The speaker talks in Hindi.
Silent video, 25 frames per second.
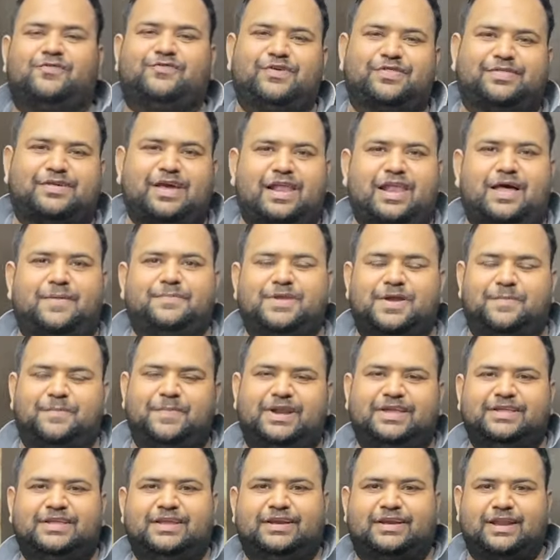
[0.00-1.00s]
ऑफिस का नाम यम
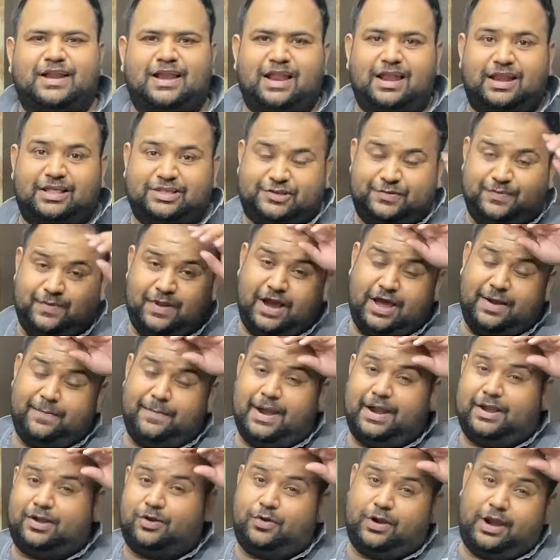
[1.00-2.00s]
डिजिटल है लक्ष्मी नगर
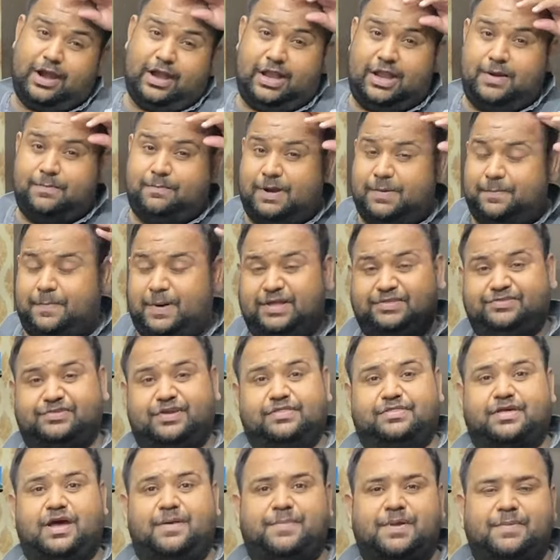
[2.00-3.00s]
मेट्रो गेट नंबर पाँच
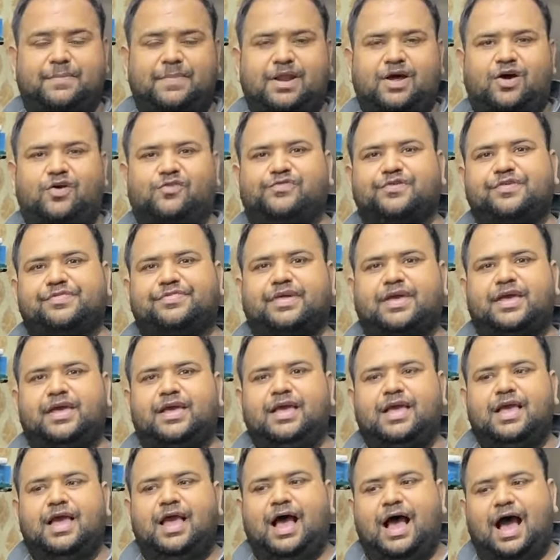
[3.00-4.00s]
के सामने मेरा ऑफिस है
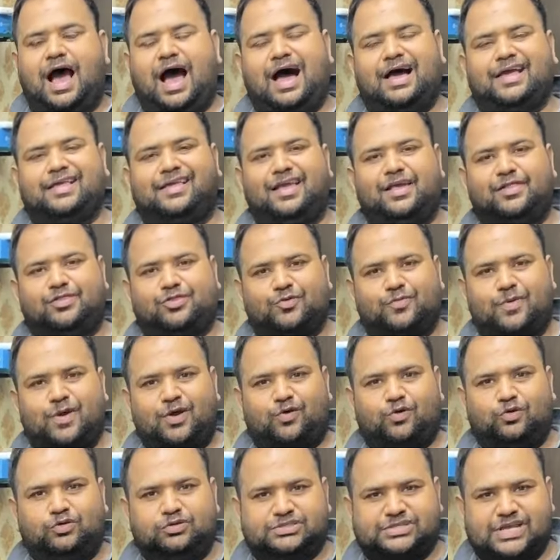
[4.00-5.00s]
आइए सुबह
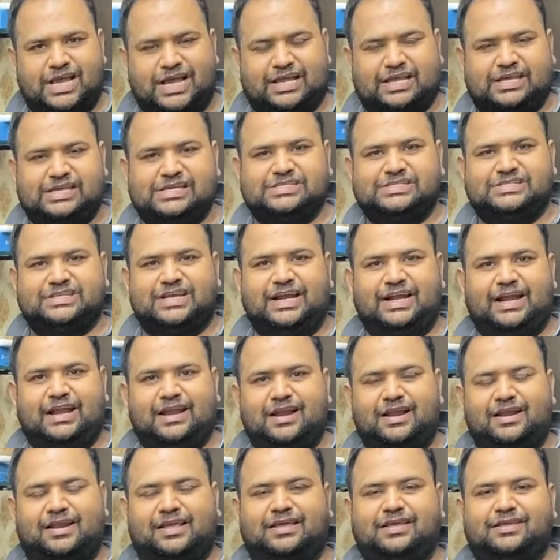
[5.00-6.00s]
को चेक कीजिए
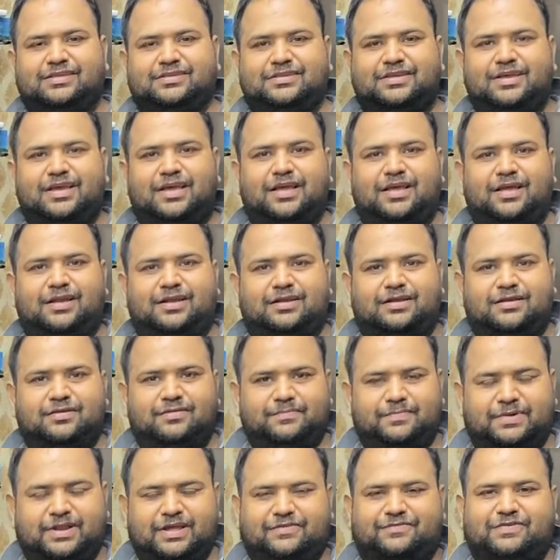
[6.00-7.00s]
डिनर कीजिए
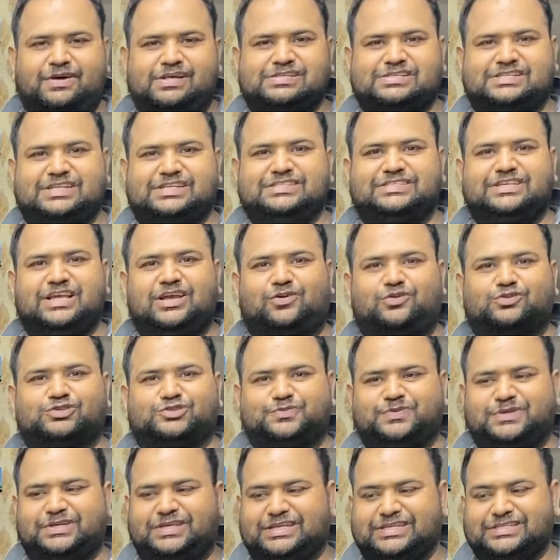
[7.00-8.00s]
ब्रेकफास्ट कीजिए
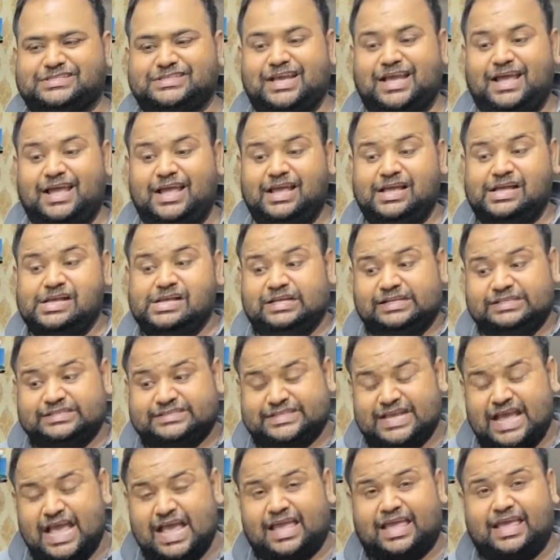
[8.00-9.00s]
कुछ भी कीजिए
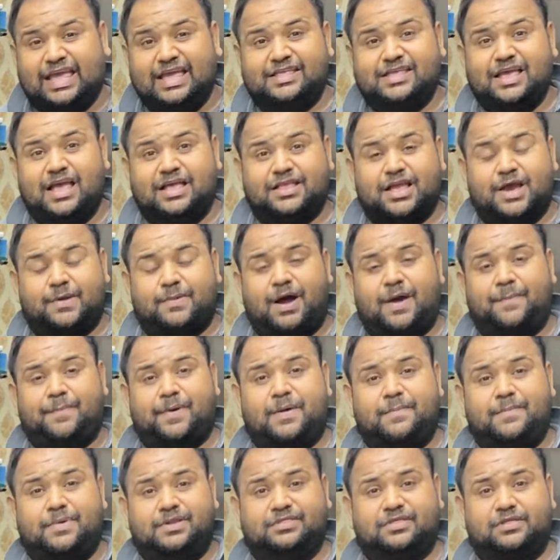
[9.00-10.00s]
चेक कीजिए जब
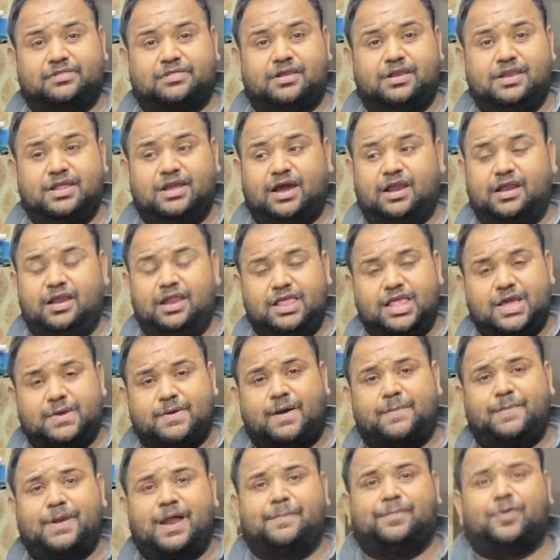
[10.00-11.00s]
आपका मन तसली कर ले जब
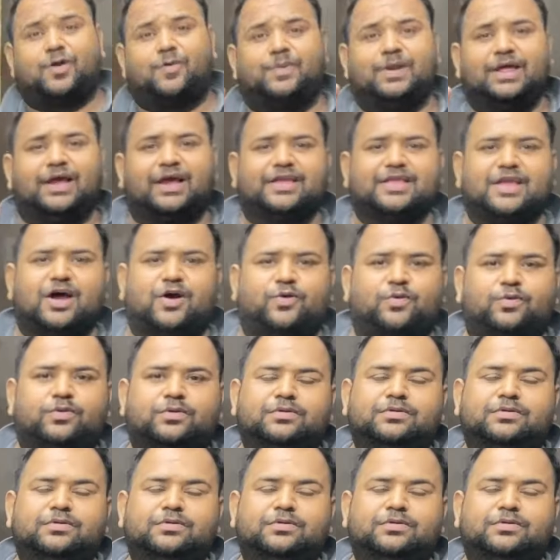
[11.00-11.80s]
आप लैपटॉप लेके जाओ